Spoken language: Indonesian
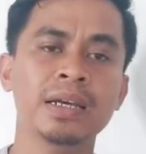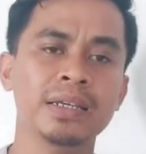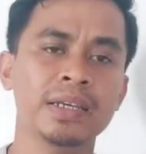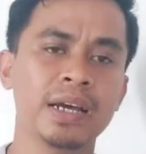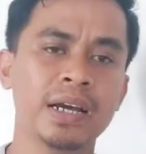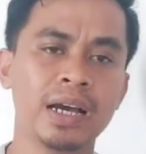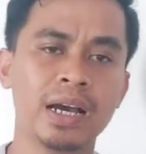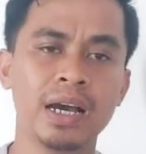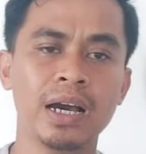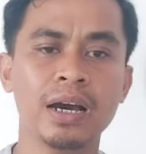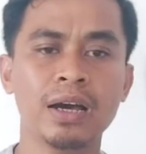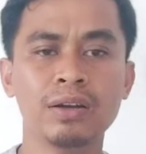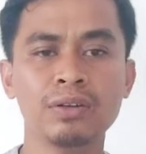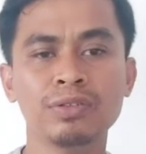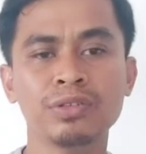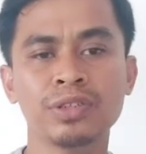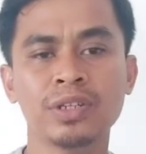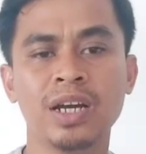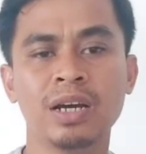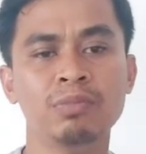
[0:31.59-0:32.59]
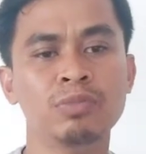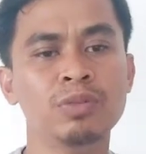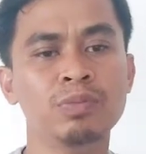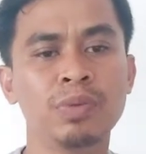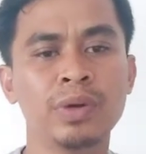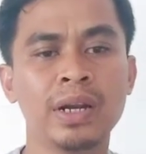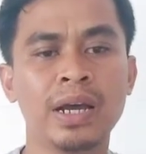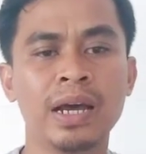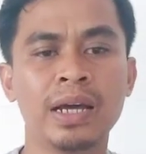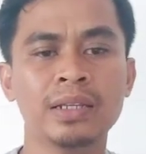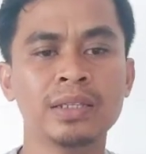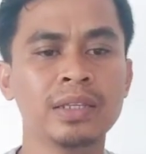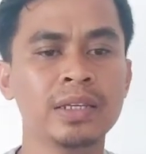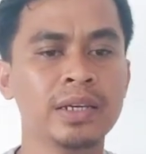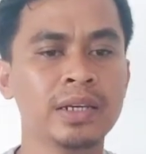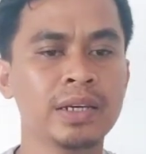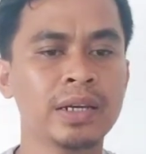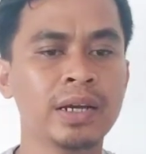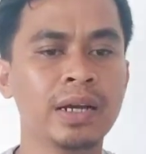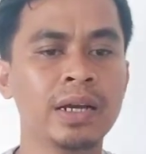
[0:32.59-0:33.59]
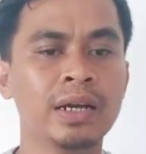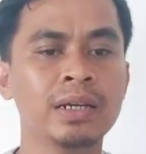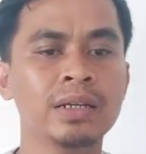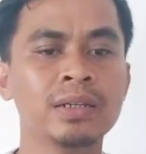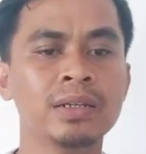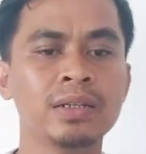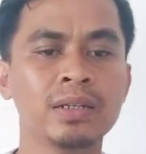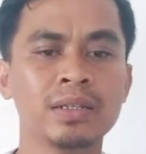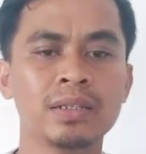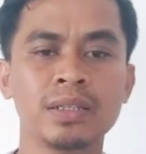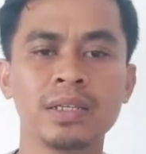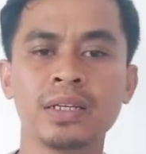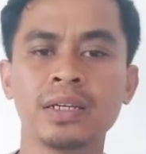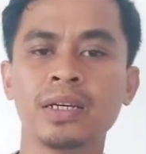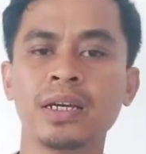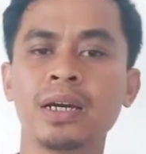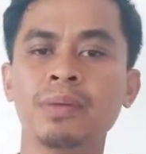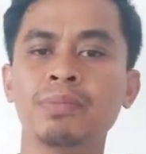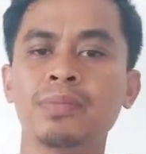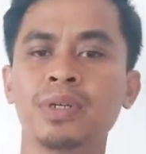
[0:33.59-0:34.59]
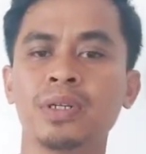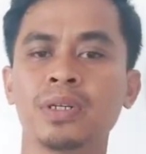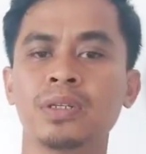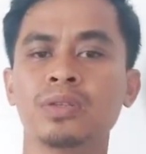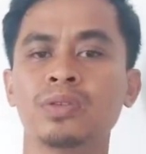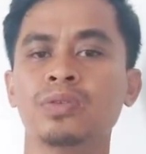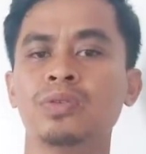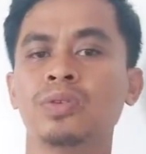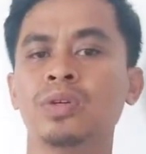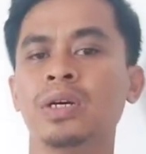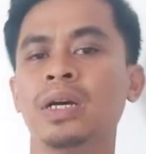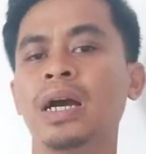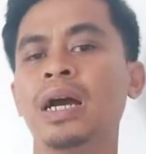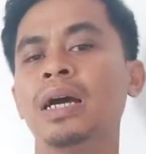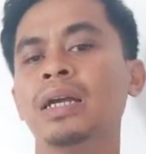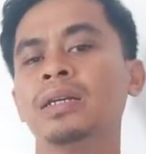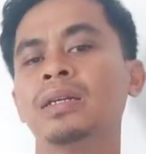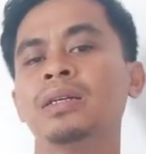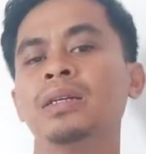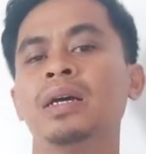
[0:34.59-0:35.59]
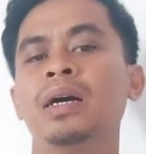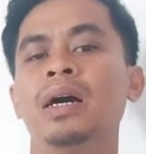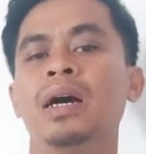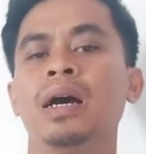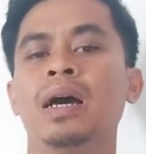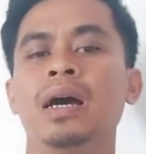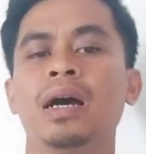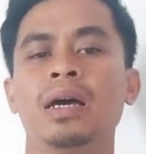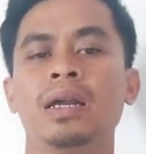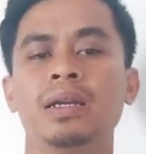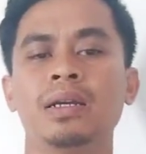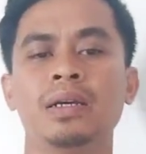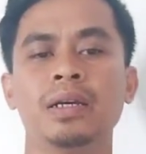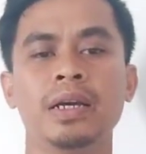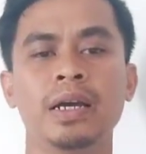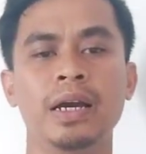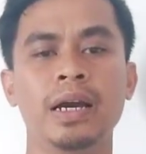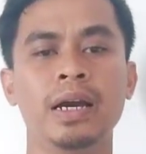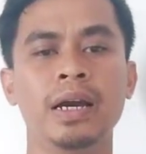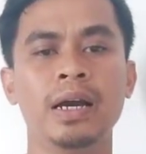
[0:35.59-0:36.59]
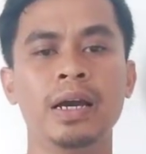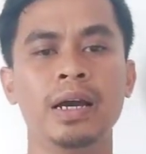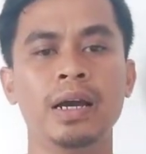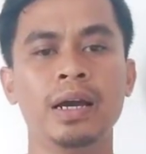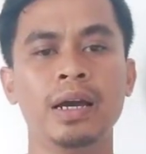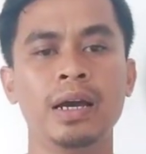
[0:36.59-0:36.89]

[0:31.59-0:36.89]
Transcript: yang harus kamu perhatikan ketika menentukan harga